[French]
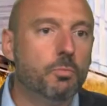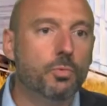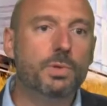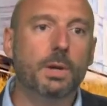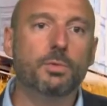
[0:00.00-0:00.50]

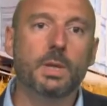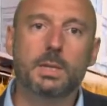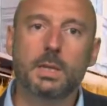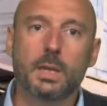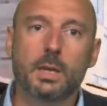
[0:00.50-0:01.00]
Nous avons
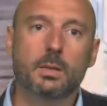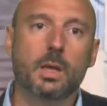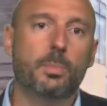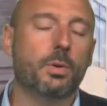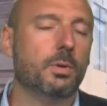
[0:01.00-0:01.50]
décidé
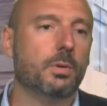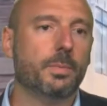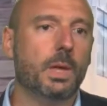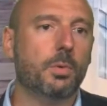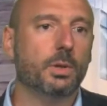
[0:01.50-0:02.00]
euh,
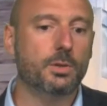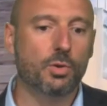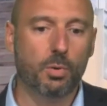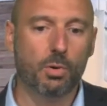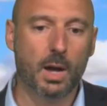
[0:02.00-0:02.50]
d'aborder ce
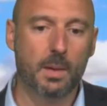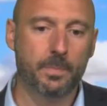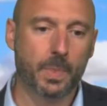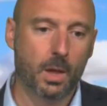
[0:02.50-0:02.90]
programme